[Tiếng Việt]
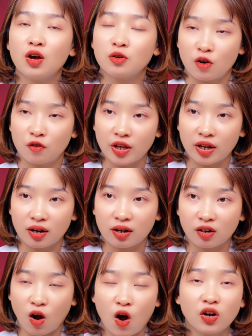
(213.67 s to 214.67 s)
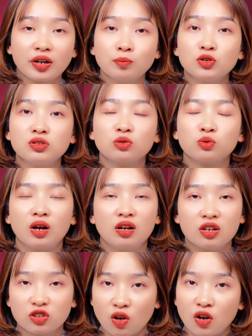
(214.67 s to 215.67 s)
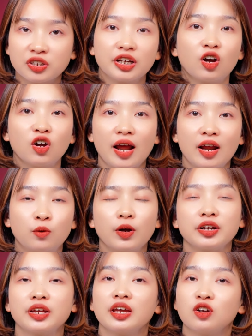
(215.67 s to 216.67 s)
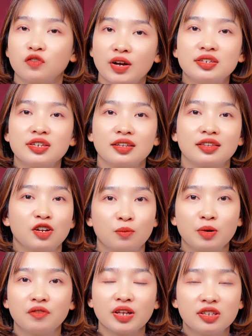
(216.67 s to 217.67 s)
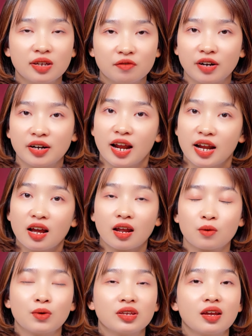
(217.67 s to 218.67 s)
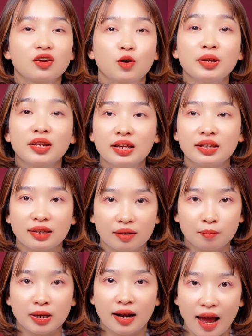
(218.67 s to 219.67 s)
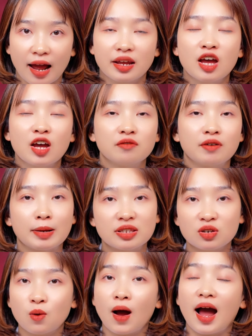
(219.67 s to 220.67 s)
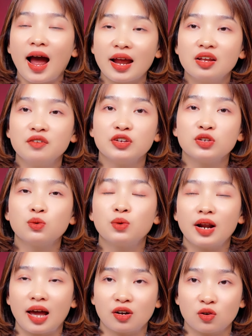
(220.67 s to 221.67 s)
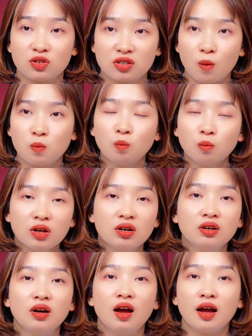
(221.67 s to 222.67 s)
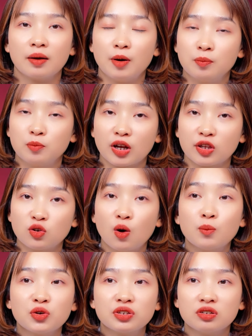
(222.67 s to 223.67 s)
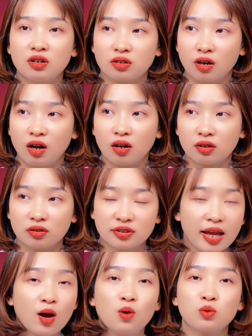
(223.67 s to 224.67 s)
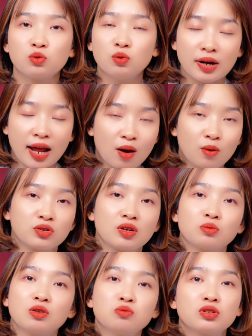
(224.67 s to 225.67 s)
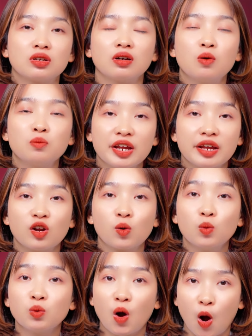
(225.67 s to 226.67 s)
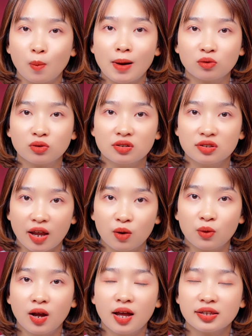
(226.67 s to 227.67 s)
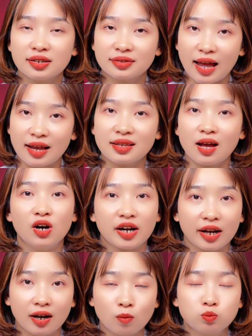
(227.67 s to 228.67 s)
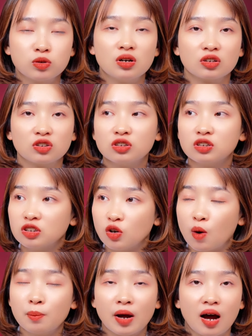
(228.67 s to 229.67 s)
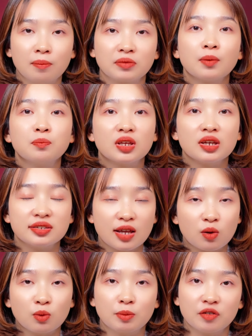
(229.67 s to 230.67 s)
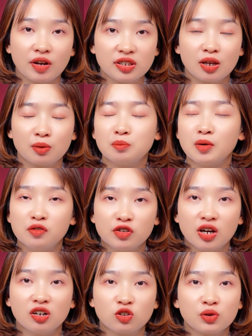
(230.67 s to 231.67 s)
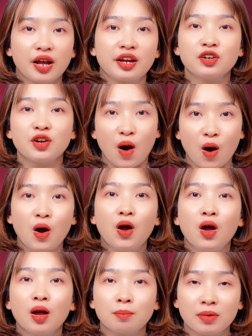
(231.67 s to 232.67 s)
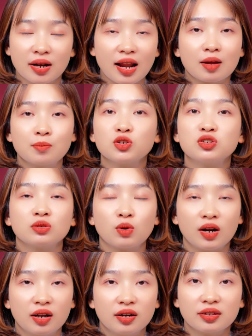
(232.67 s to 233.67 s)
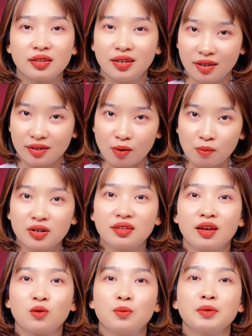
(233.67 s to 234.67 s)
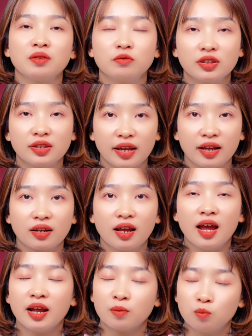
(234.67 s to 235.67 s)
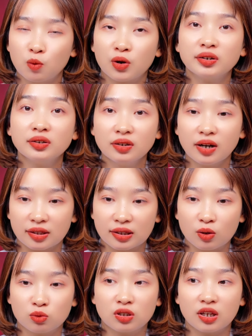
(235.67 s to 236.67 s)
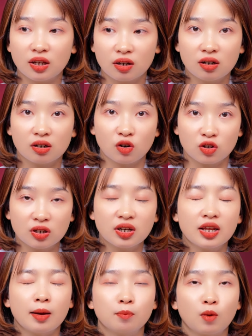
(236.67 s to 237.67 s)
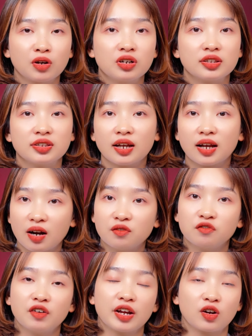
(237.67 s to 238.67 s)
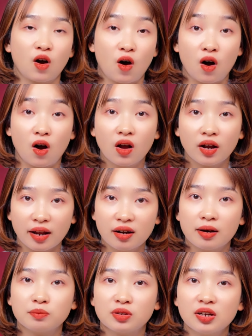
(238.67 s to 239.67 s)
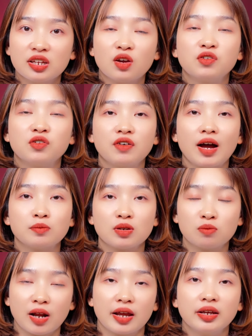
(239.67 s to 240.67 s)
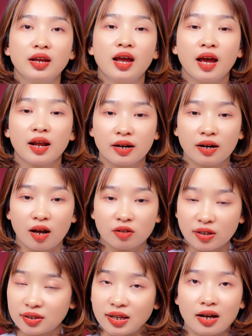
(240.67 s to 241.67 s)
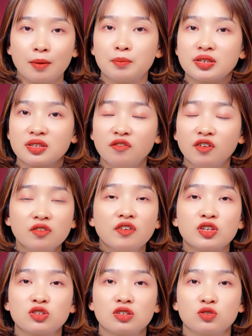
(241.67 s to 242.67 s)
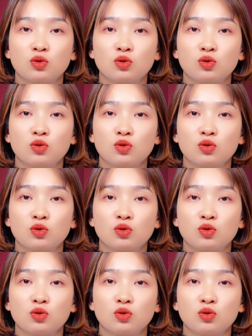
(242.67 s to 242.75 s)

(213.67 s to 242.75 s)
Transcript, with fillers: nó phải có cái môi trường thuận lợi cho những cái con hại khuẩn kia nó phát triển thì nó mới phát triển, và đấy là cái nguyên nhân nó bị đi bị lại. Và bác sĩ Hoa hay lấy ví dụ là nó giống như ở một cái chỗ môi trường rêu, lúc nào trong không khí nó cũng có bào tử rêu, nhưng tại sao ở cái góc tường, những chỗ mà ẩm thấp thì rêu nó mới phát triển? Bởi vì ở chỗ đấy nó mới là cái môi trường thuận lợi. Thì trong cơ thể của mình vẫn thế, muốn để điều trị được nó dứt điểm mọi người sẽ cần phải có kết hợp rất nhiều pháp trong đấy. Chắc chắn là mình sẽ vẫn phải sử